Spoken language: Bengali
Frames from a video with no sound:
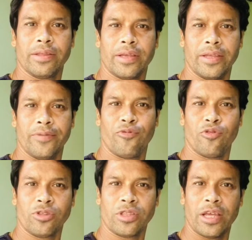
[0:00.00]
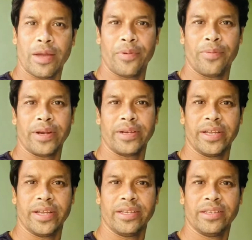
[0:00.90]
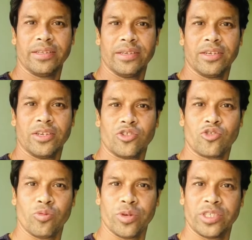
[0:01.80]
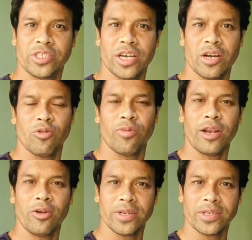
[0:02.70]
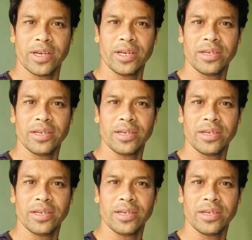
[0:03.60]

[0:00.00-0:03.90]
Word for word: তাদের ফোর্থ হ্যাপি বার্থডের শুভেচ্ছা ও ভালোবাসা